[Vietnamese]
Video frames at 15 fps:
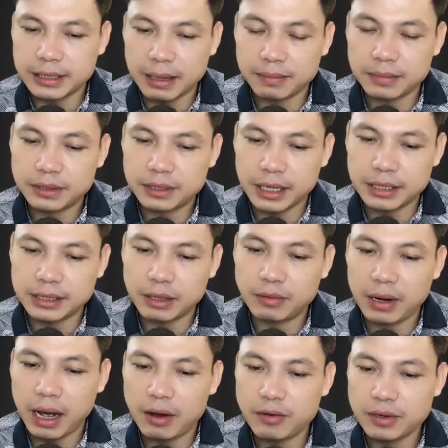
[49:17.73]
Nghe thằng bạn
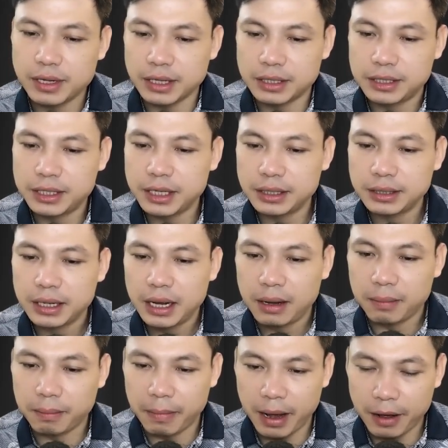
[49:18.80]
nói, Nghĩa liền cau
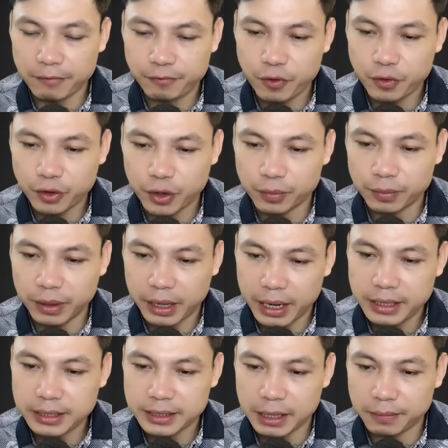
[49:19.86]
mày. Hắn huých nhẹ vào
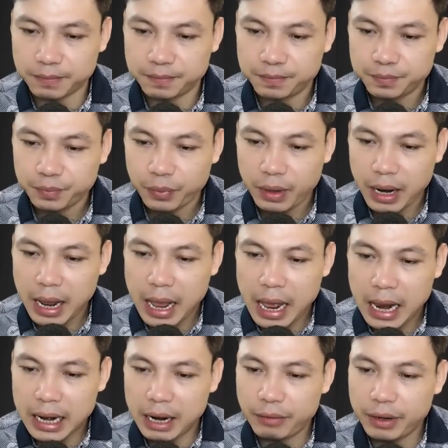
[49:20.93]
vai của Thắng thì
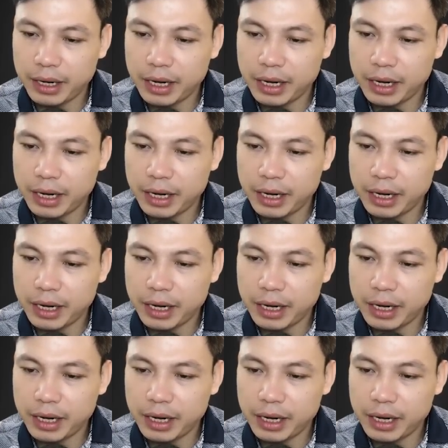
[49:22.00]
thầm: